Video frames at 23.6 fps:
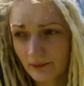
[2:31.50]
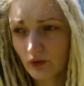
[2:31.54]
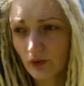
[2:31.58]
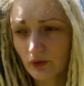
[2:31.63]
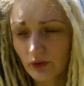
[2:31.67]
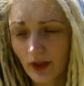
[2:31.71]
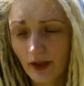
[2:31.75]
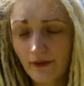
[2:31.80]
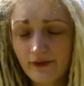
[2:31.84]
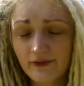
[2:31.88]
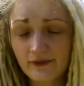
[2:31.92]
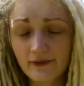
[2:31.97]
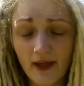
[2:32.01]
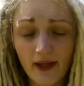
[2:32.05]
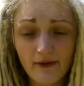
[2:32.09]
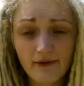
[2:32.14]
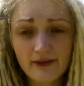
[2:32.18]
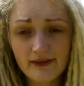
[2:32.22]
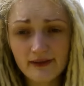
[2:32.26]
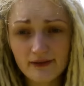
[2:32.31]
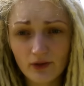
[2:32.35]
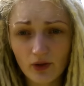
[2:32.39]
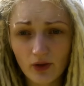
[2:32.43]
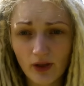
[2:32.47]
Ну, на, на
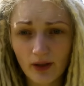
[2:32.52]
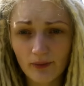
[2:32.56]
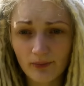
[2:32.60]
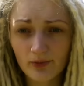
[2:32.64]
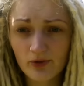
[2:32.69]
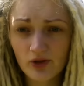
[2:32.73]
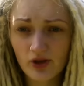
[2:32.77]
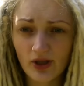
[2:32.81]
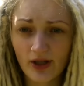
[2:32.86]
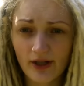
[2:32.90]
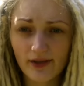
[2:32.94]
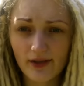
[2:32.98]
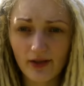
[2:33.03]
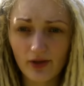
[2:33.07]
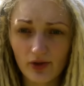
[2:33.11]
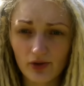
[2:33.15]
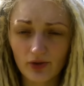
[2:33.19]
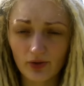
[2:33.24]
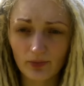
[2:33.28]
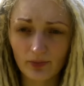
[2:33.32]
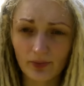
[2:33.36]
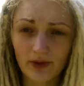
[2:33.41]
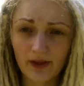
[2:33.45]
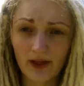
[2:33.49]
весь срок обучения,
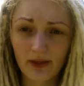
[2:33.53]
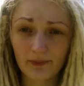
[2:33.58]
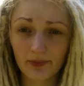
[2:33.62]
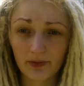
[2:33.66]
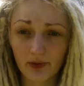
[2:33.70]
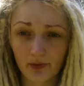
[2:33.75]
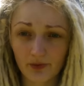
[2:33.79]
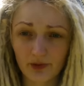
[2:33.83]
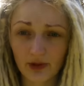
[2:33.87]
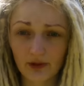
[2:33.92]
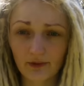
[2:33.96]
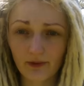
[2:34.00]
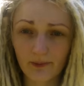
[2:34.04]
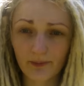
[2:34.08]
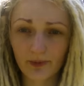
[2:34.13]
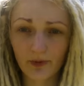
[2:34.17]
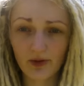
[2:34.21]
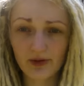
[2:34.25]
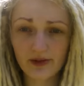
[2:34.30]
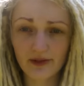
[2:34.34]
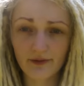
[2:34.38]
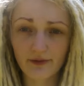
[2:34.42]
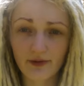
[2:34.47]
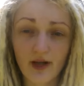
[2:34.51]
чтобы не было у них
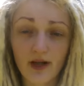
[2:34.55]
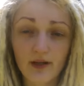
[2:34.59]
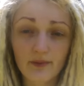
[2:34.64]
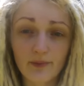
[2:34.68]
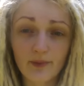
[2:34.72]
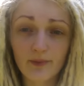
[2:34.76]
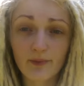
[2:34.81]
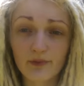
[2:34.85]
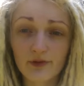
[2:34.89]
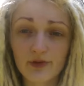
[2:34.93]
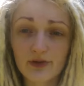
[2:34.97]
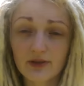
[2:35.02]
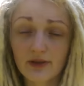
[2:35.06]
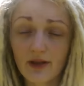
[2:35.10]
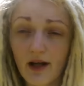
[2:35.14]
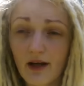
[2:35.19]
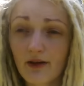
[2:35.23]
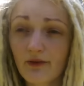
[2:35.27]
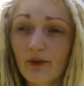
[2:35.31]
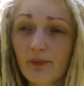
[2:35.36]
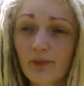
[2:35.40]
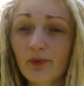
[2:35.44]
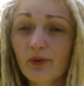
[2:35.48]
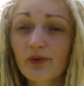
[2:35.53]
вопросов, как, мы будет,
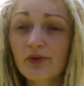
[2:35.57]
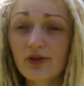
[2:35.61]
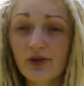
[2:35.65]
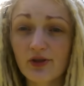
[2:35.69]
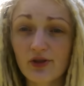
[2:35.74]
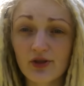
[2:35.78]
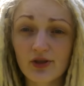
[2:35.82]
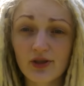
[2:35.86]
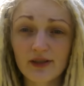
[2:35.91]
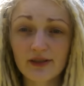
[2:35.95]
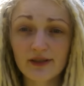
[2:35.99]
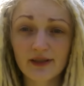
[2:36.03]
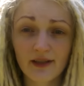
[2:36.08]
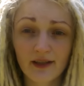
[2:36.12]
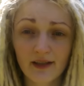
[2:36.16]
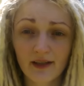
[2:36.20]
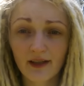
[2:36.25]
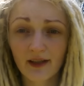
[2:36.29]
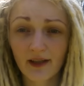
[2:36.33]
как вы будете жить,